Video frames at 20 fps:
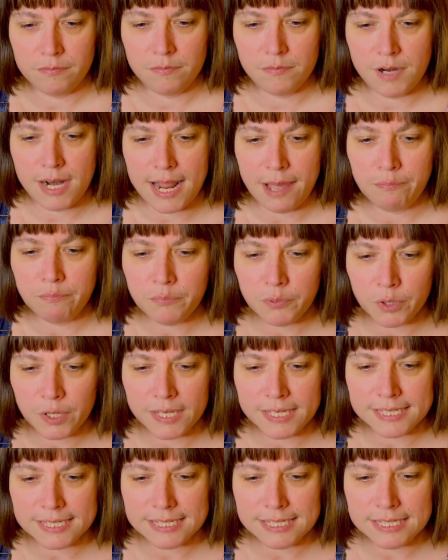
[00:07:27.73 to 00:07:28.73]
la
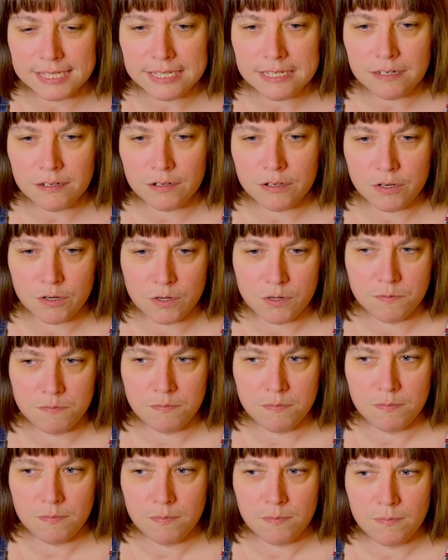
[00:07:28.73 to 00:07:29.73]
poésie
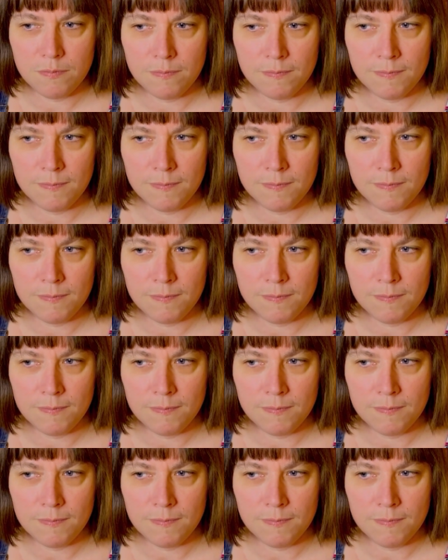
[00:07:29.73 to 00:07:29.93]
comme